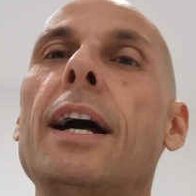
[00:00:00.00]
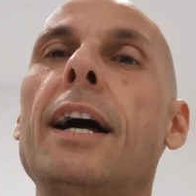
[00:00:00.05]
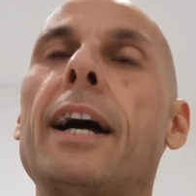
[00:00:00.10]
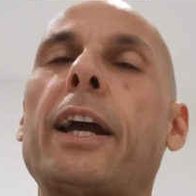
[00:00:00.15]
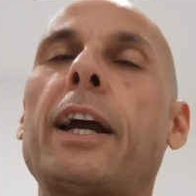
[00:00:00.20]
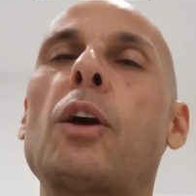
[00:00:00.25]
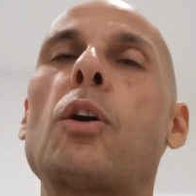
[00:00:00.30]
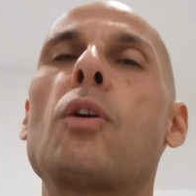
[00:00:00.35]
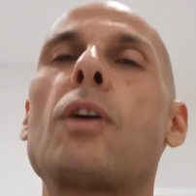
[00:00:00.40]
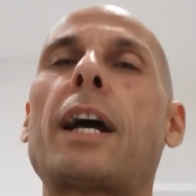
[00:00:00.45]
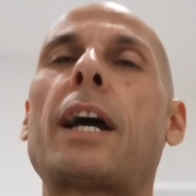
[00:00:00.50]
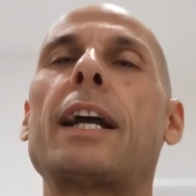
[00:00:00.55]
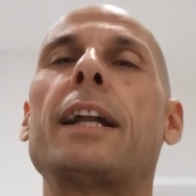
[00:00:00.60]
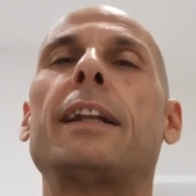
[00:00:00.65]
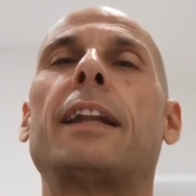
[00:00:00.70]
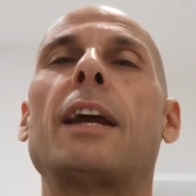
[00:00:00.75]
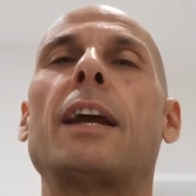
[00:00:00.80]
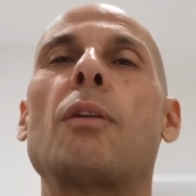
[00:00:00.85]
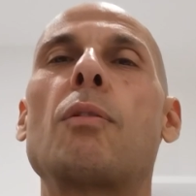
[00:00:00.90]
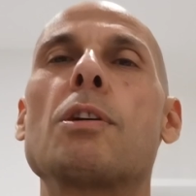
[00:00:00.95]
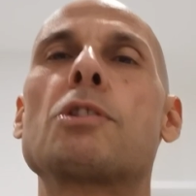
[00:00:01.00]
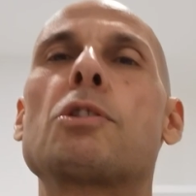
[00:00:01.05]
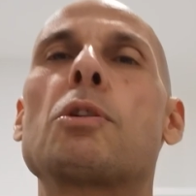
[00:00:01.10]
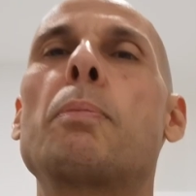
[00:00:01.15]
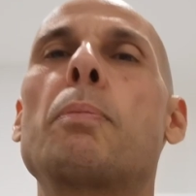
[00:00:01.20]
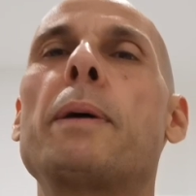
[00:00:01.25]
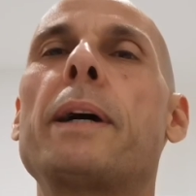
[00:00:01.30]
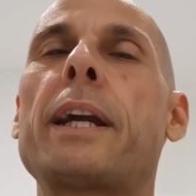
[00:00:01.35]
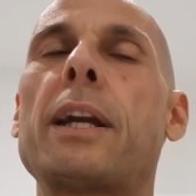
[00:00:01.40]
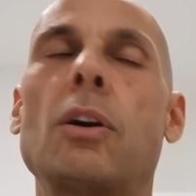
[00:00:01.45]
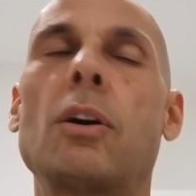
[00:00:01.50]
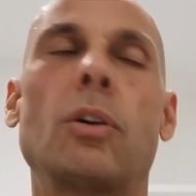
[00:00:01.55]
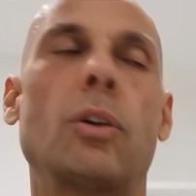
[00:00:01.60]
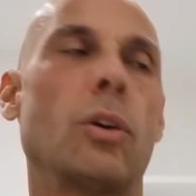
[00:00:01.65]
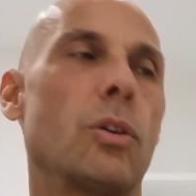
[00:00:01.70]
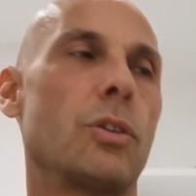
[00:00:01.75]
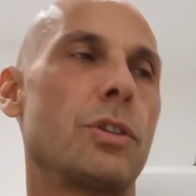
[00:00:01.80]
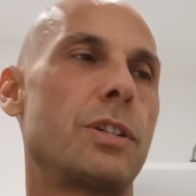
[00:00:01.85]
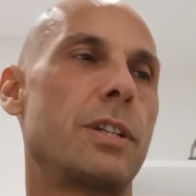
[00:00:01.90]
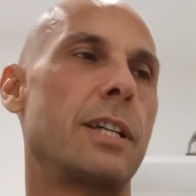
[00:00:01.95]
ricorrente in questo
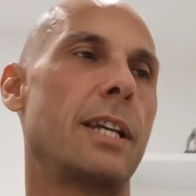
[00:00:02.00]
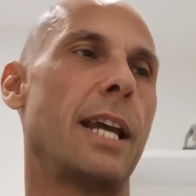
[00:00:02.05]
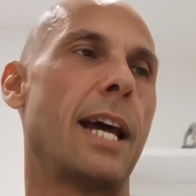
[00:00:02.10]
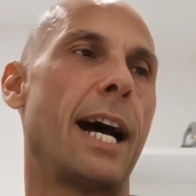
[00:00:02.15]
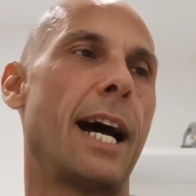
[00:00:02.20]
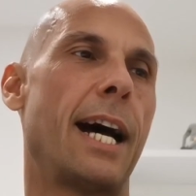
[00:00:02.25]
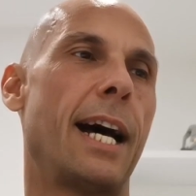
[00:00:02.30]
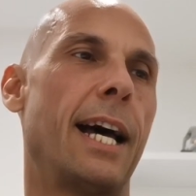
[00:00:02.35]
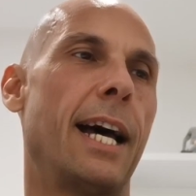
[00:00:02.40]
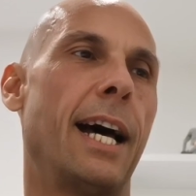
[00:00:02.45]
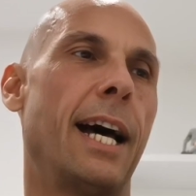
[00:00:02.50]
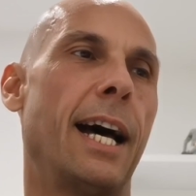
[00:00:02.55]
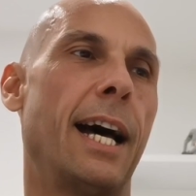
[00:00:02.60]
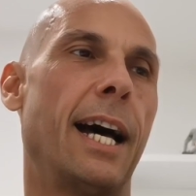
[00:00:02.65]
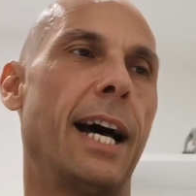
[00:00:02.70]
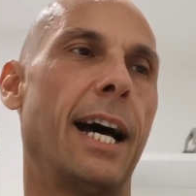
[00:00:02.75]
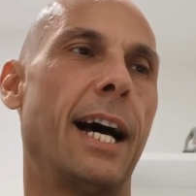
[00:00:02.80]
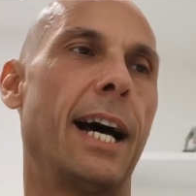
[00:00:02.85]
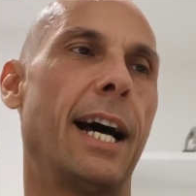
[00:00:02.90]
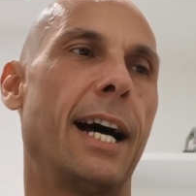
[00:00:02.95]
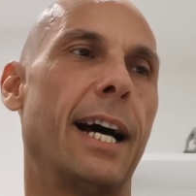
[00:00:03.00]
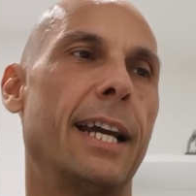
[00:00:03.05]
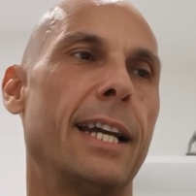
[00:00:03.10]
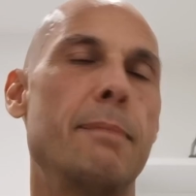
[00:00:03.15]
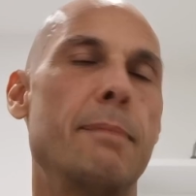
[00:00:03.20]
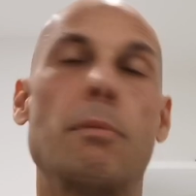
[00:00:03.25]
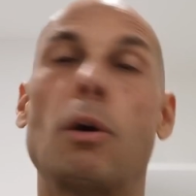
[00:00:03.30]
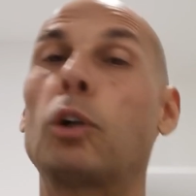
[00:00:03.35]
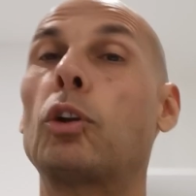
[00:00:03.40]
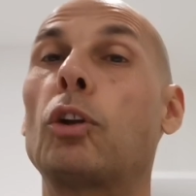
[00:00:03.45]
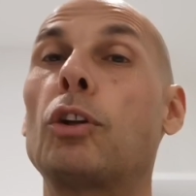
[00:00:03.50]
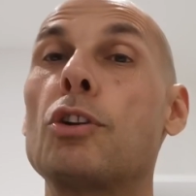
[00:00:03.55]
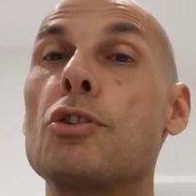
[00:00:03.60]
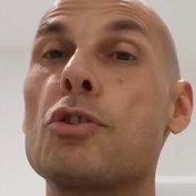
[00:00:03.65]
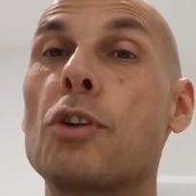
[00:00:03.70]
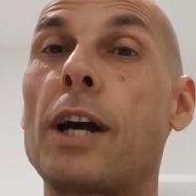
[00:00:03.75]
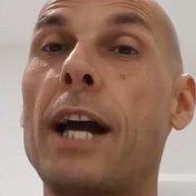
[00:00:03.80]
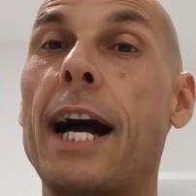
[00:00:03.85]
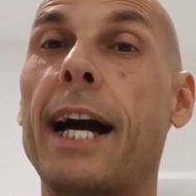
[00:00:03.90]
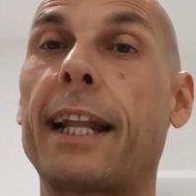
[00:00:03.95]
periodo, ossia eh, il modo di
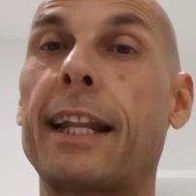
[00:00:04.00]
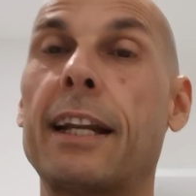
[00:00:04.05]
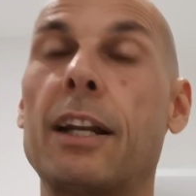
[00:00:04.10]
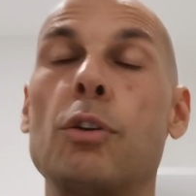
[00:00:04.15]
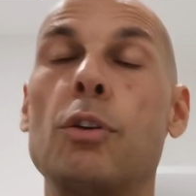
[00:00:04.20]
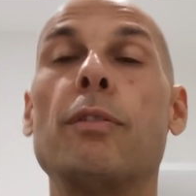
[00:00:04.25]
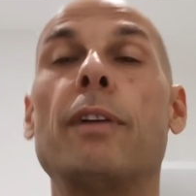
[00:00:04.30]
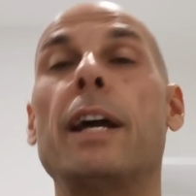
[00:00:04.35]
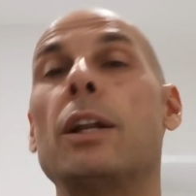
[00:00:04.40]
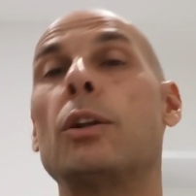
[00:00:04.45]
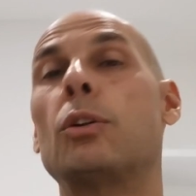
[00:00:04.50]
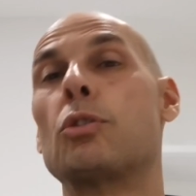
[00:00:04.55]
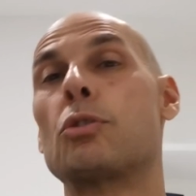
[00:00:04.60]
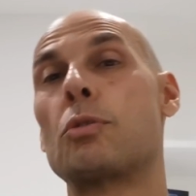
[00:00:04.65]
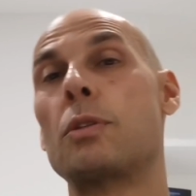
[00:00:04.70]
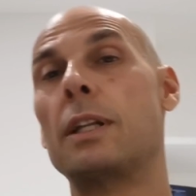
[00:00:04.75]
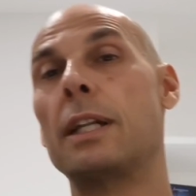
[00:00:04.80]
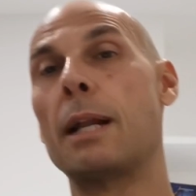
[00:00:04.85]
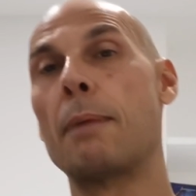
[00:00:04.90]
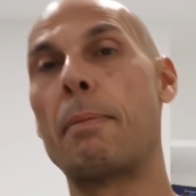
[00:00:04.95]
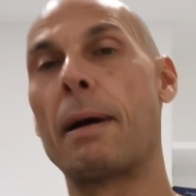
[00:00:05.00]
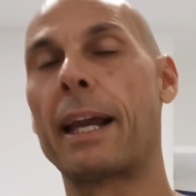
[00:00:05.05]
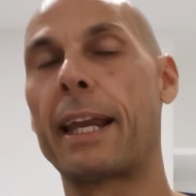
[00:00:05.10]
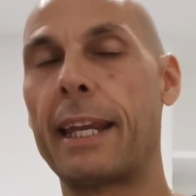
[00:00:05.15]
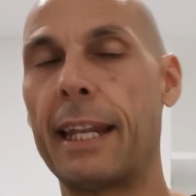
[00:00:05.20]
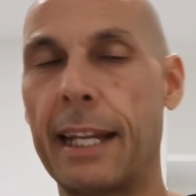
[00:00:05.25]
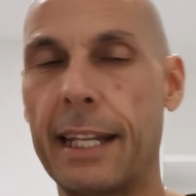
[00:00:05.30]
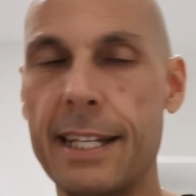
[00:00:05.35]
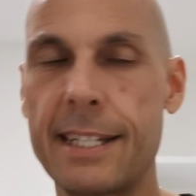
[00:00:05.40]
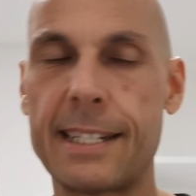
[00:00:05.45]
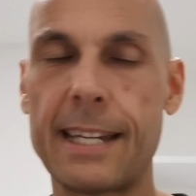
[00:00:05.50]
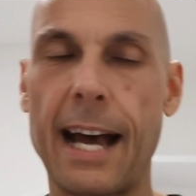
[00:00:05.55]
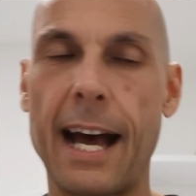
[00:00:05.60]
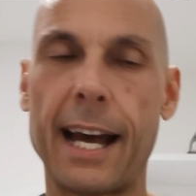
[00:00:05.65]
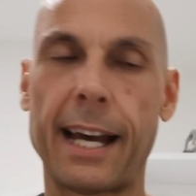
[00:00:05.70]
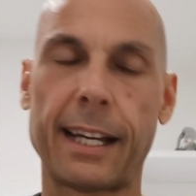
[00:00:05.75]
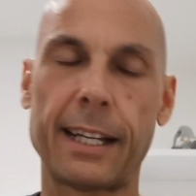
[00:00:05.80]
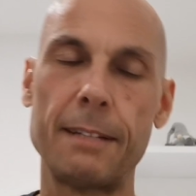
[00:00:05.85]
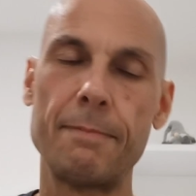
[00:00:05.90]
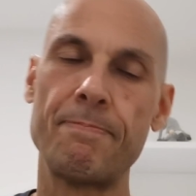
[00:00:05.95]
giocare della Juventus, quindi la panchina di
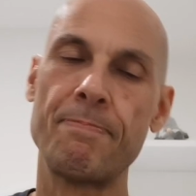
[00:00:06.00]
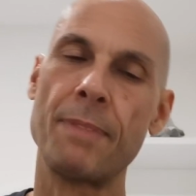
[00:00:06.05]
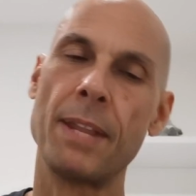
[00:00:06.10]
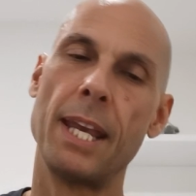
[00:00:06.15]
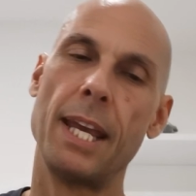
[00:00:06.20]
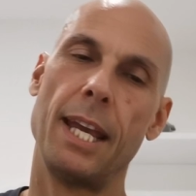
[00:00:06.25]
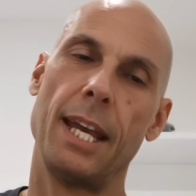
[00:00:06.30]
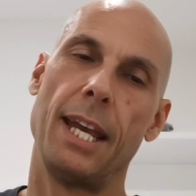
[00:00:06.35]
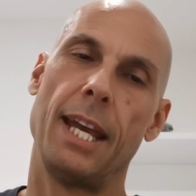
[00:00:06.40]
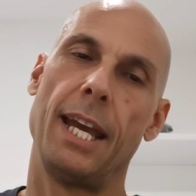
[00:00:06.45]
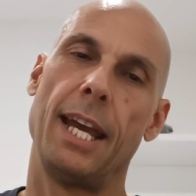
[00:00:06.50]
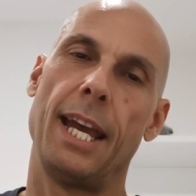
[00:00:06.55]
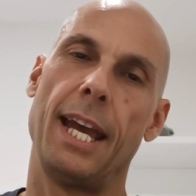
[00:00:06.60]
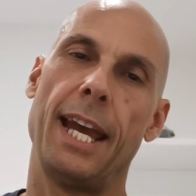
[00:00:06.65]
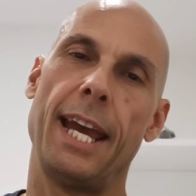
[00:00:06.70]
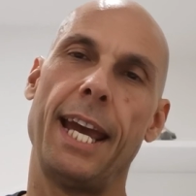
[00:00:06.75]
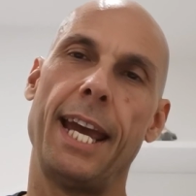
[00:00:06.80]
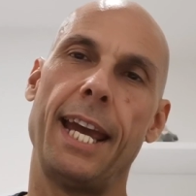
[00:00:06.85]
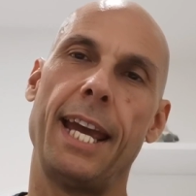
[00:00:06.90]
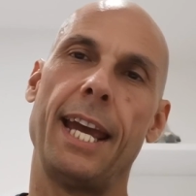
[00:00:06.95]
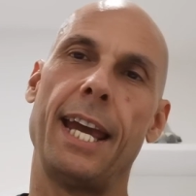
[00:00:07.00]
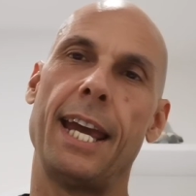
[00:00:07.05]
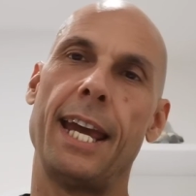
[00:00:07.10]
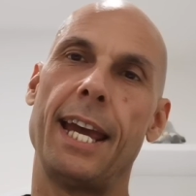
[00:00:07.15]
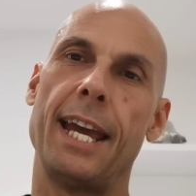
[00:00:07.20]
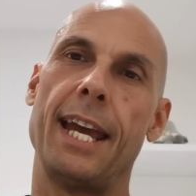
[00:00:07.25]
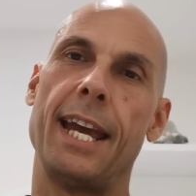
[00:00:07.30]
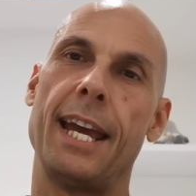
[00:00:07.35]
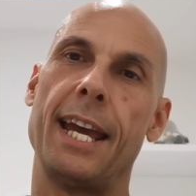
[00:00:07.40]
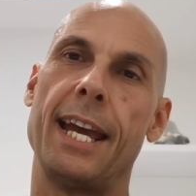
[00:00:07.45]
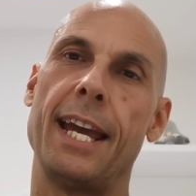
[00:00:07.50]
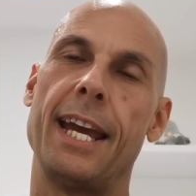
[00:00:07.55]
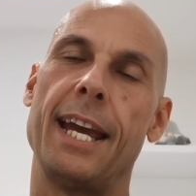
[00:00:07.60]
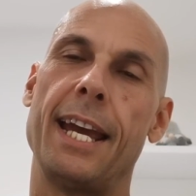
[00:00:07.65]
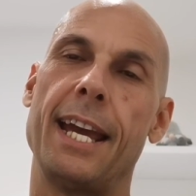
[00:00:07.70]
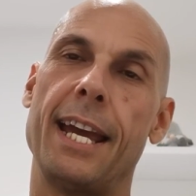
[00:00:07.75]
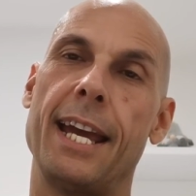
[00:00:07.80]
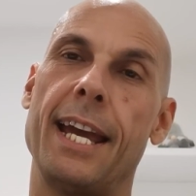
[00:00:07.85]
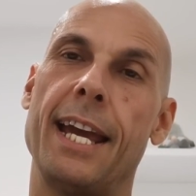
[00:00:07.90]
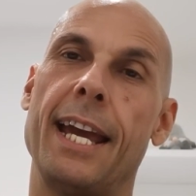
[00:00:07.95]
Sarri,
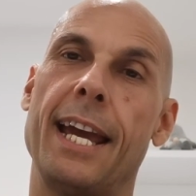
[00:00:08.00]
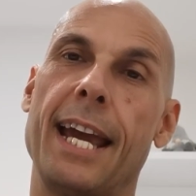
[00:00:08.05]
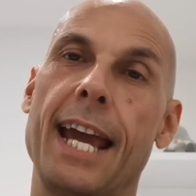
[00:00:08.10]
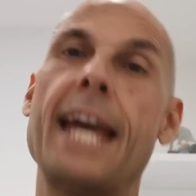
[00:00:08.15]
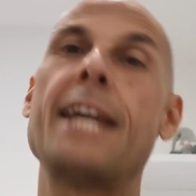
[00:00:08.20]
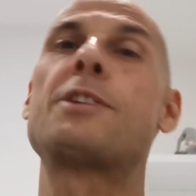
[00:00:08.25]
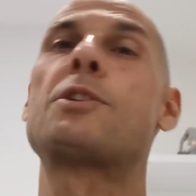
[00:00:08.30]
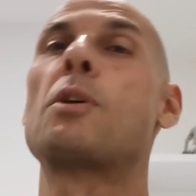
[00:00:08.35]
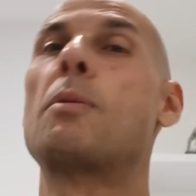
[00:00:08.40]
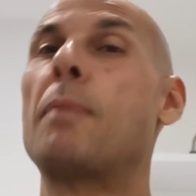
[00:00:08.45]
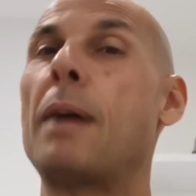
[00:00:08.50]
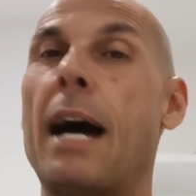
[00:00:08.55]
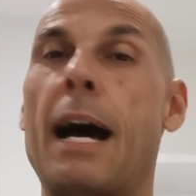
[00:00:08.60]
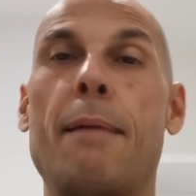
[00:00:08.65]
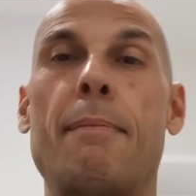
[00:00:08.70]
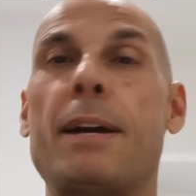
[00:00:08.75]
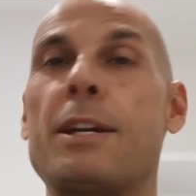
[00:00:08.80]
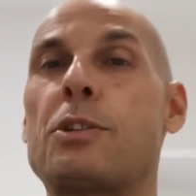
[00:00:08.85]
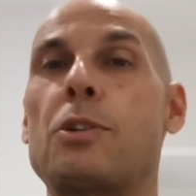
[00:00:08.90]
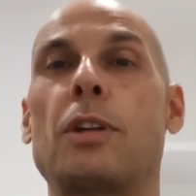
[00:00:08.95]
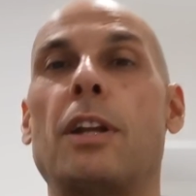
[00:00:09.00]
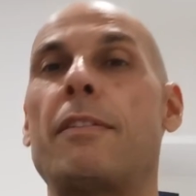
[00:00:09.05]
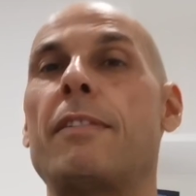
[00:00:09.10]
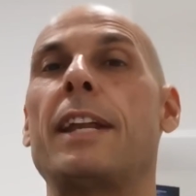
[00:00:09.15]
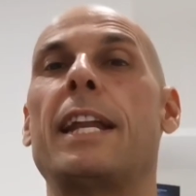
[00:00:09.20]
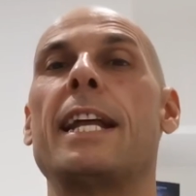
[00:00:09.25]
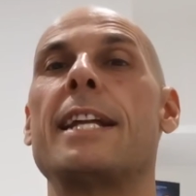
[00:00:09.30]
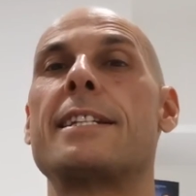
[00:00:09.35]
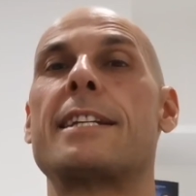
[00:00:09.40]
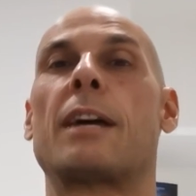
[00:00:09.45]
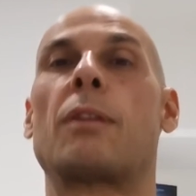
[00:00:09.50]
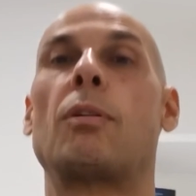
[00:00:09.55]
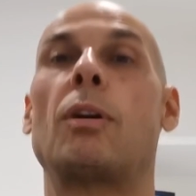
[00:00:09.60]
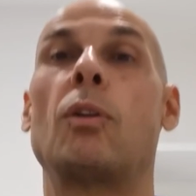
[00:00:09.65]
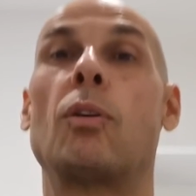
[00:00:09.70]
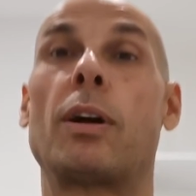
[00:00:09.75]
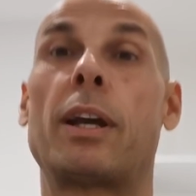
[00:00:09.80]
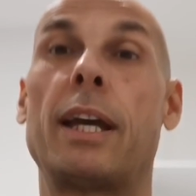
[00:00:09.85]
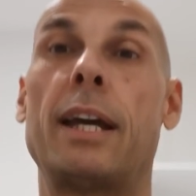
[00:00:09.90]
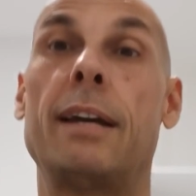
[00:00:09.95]
e, e insomma ha messo in evidenza
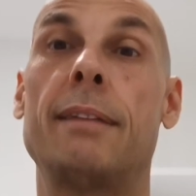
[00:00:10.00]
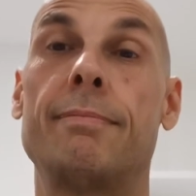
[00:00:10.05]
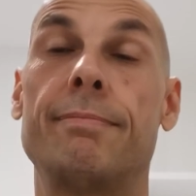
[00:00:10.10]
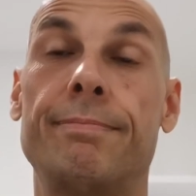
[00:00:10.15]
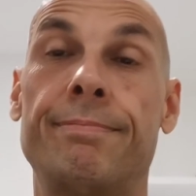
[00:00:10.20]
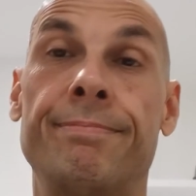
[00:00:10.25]
quello che